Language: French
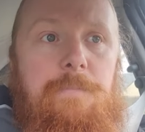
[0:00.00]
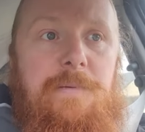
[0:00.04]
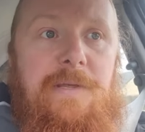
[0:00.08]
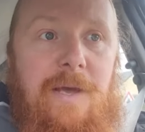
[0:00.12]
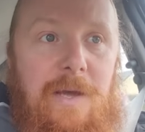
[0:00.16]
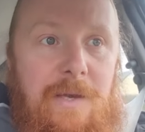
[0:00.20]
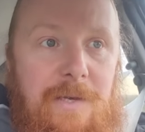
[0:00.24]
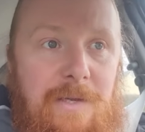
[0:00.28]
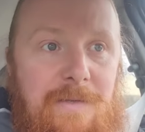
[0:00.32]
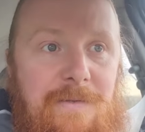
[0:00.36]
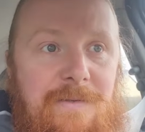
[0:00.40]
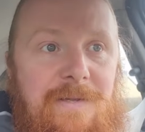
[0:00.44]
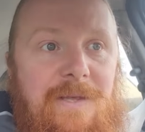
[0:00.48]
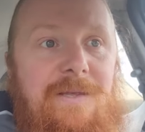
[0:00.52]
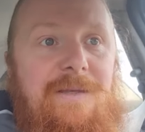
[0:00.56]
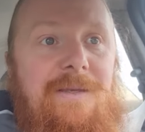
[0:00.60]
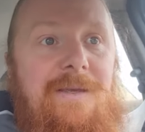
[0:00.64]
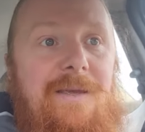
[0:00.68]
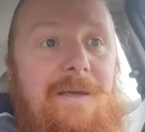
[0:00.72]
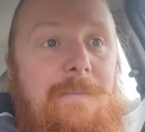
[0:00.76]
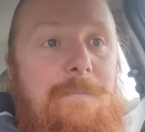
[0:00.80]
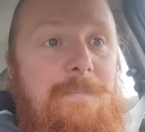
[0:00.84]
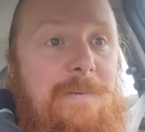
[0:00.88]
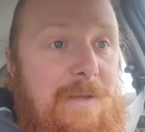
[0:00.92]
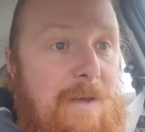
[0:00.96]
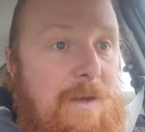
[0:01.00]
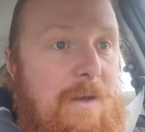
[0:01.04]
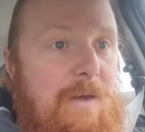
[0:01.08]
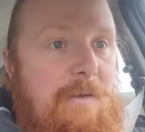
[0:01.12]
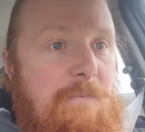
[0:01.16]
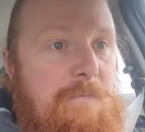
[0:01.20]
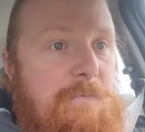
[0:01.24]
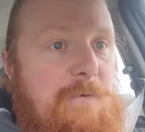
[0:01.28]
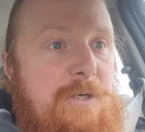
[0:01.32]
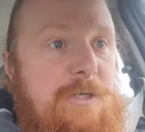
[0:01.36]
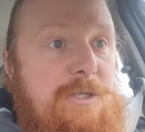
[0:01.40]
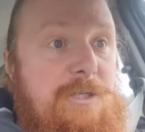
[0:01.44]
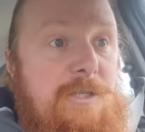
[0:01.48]
bien étayé, bien
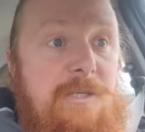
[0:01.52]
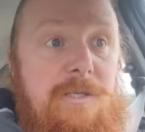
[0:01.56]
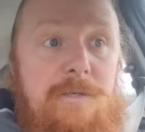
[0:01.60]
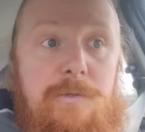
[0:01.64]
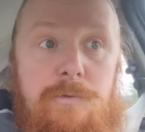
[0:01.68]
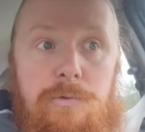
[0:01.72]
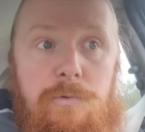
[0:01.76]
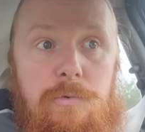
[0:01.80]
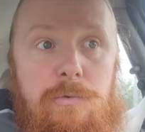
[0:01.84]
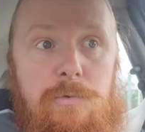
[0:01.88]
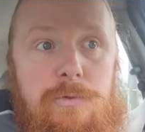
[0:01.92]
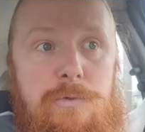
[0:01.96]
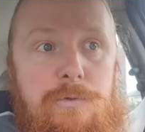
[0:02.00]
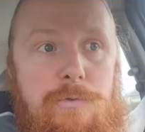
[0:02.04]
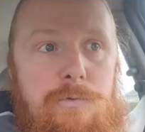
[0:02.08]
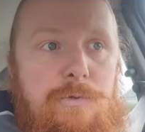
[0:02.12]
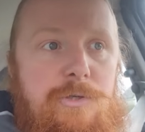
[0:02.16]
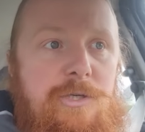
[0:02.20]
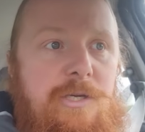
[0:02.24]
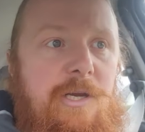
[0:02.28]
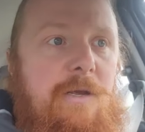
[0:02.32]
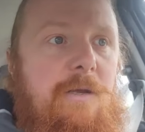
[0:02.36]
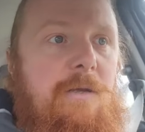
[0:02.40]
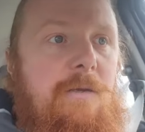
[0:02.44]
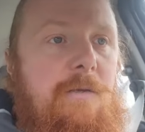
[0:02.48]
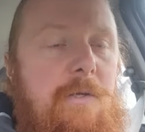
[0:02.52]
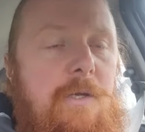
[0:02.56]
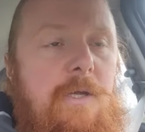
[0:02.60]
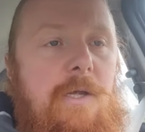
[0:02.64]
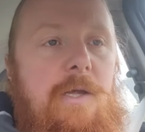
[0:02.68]
réfléchi sur le sujet.